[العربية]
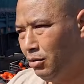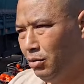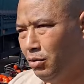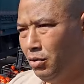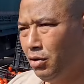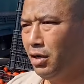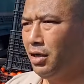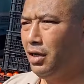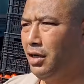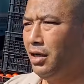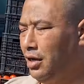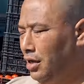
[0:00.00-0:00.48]
هي
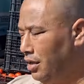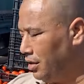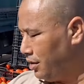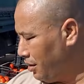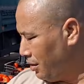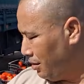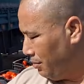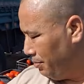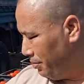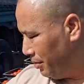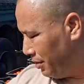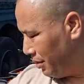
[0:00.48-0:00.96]

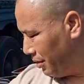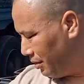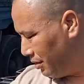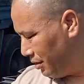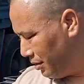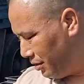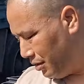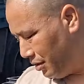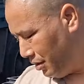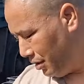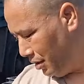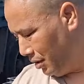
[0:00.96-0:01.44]
وخيرات
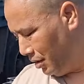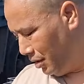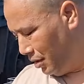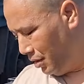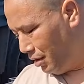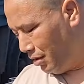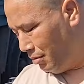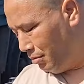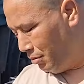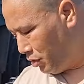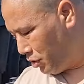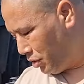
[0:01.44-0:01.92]
ربي هي
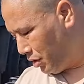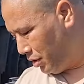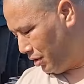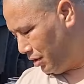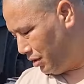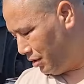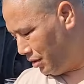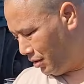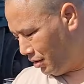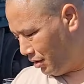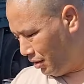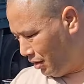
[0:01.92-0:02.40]

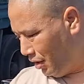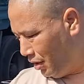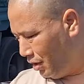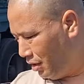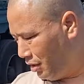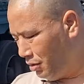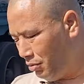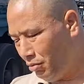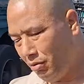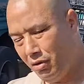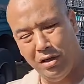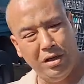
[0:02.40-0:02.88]
المشكل
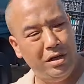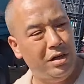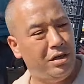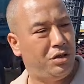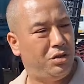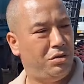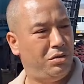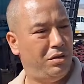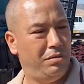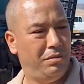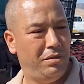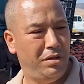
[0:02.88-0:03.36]
يعني ولا هنا
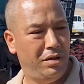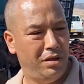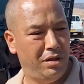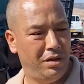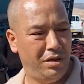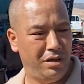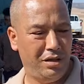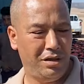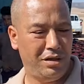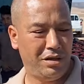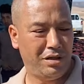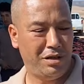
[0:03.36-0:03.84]
شويه من
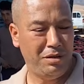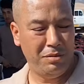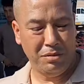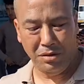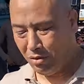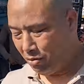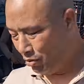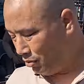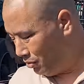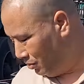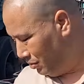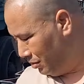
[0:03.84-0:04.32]

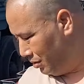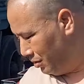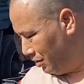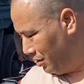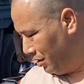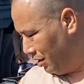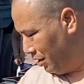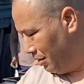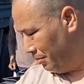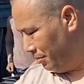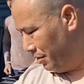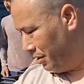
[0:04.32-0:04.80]
كما يقولوا
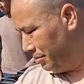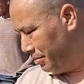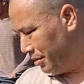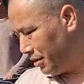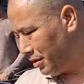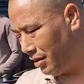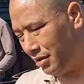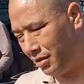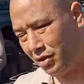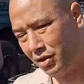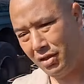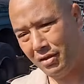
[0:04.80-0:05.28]
اليد العامله
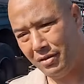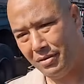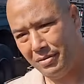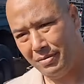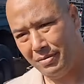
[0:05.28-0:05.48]
ما كانش